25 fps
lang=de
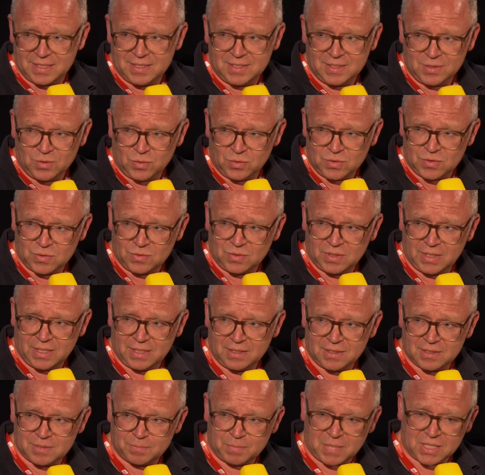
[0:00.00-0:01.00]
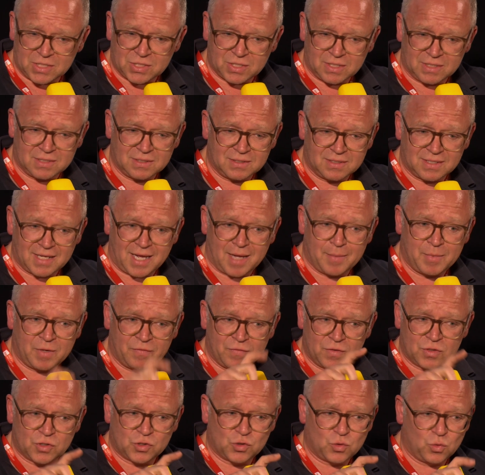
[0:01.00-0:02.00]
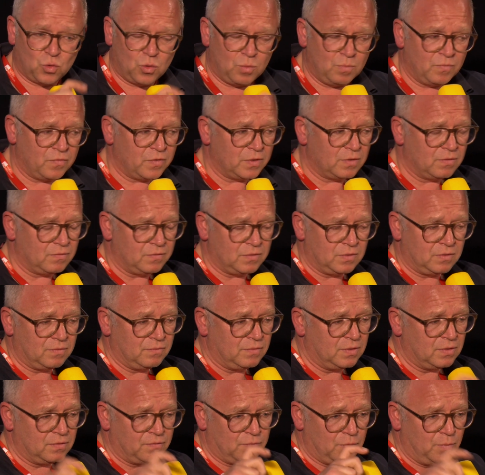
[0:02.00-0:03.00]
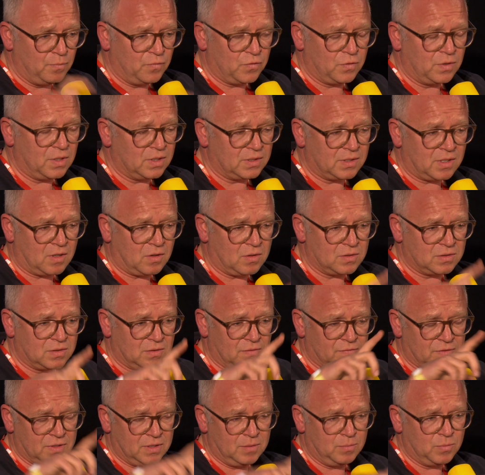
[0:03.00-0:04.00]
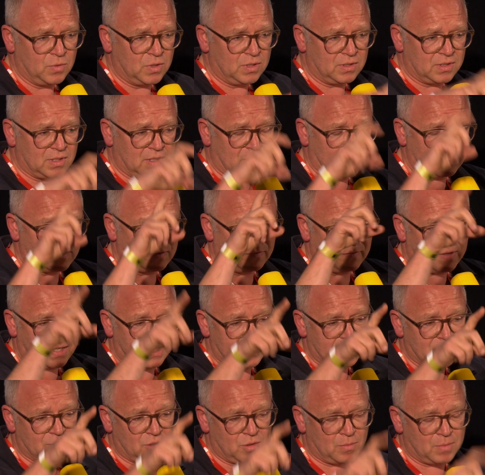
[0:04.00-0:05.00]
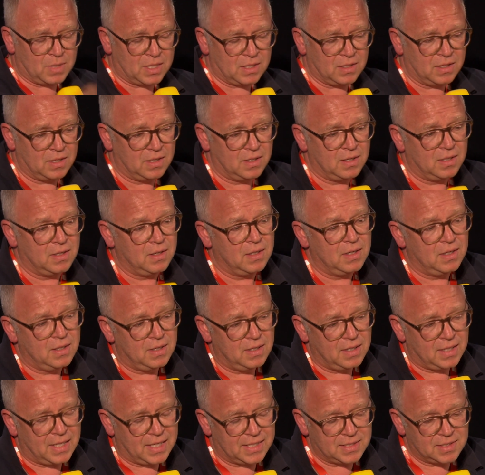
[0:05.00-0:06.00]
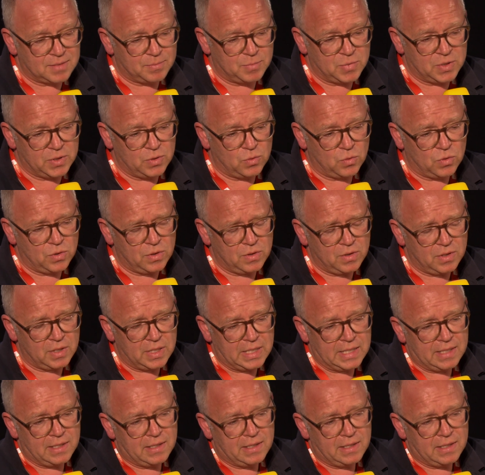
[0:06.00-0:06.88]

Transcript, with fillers: Risiko zu gehen. Das Budget hat sich dreimal verschoben von irgendwie 500.000 auf 700.000 auf 1,1 Millionen.